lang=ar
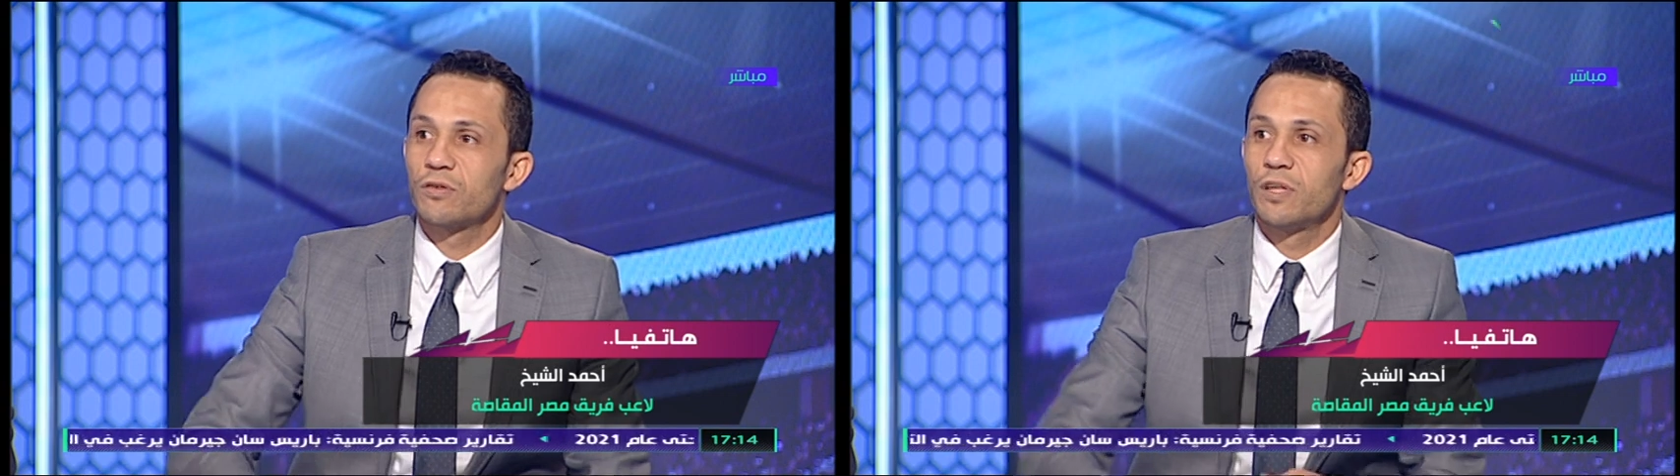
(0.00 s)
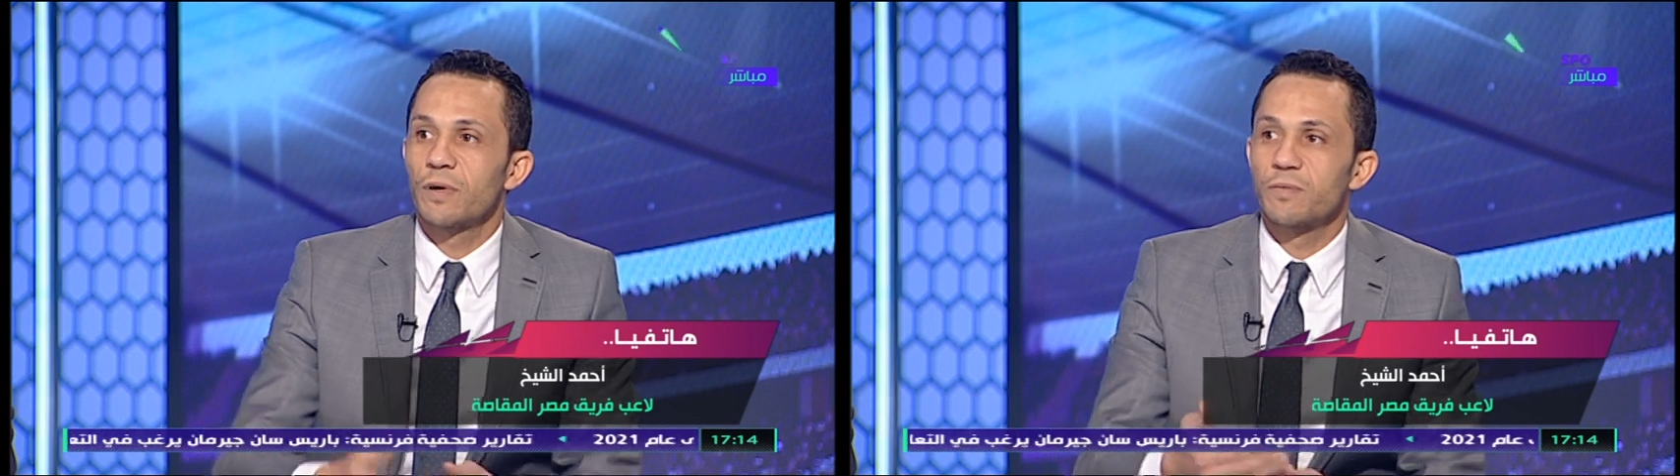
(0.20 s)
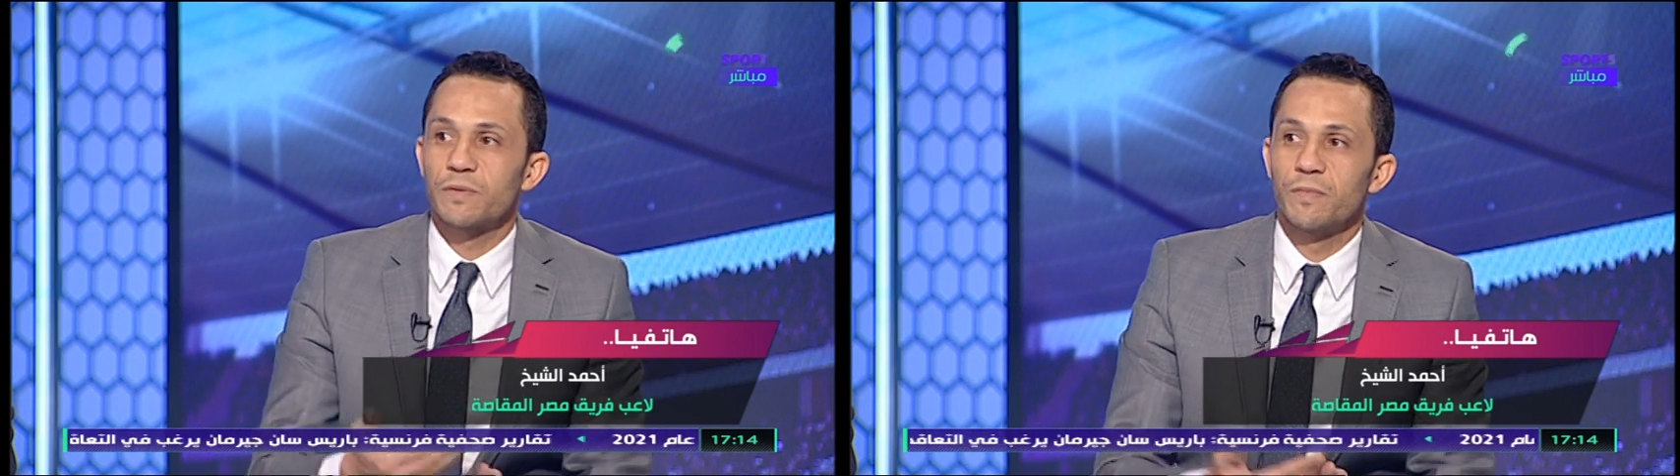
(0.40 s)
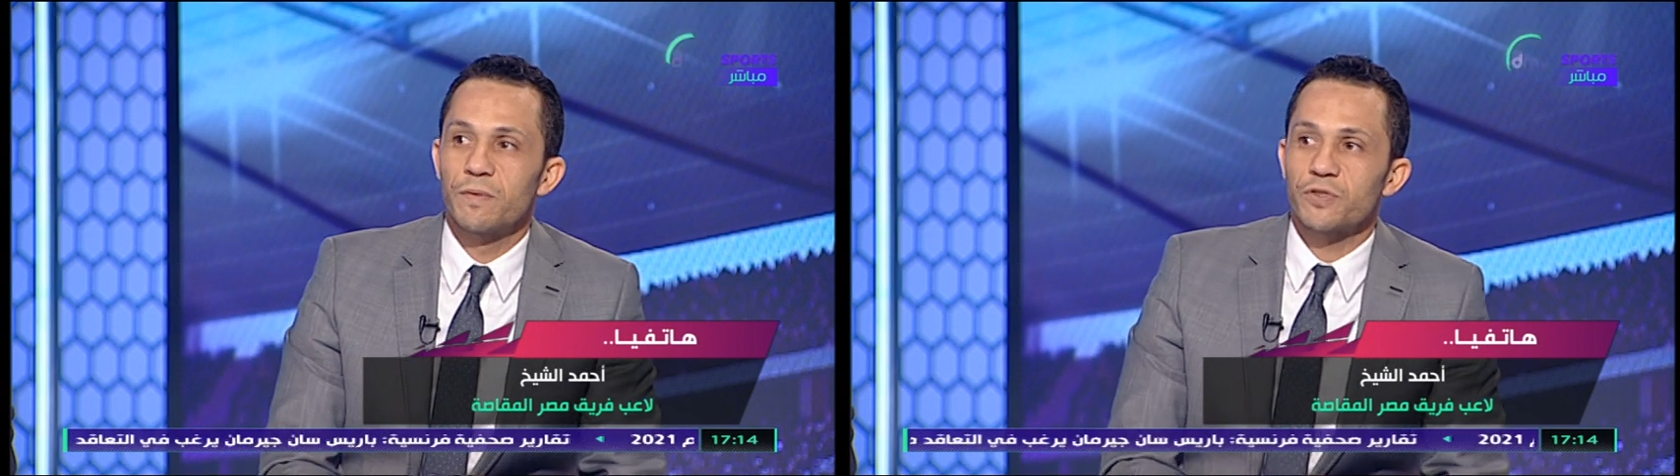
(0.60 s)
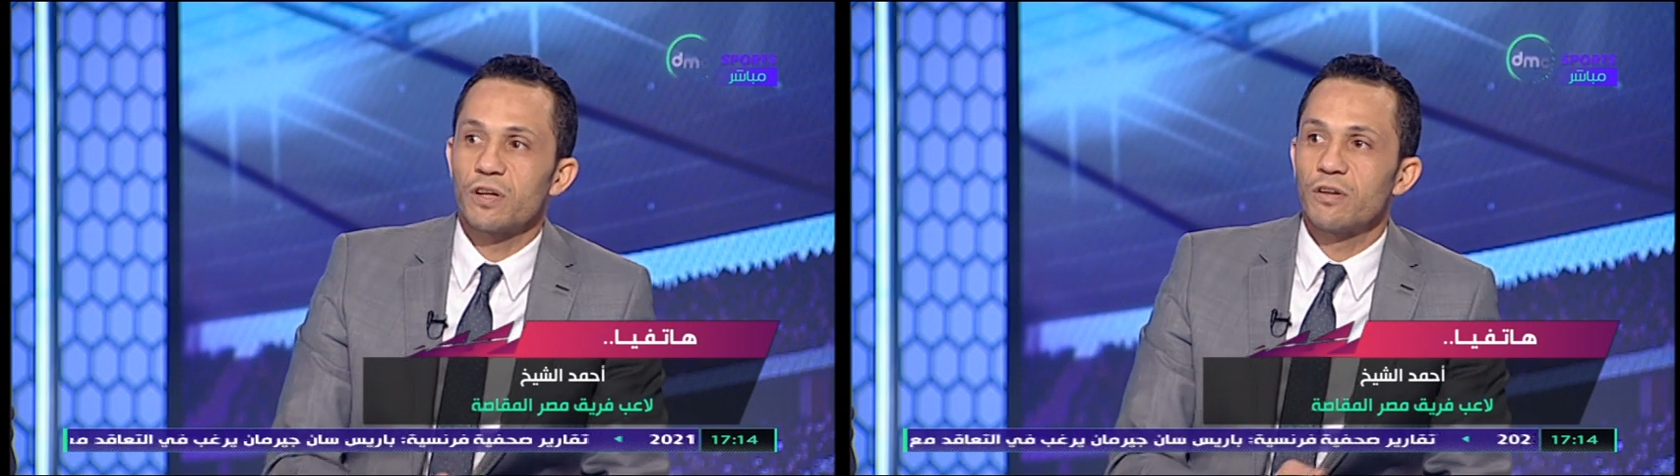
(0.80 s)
قدامك بسم الله ما شاء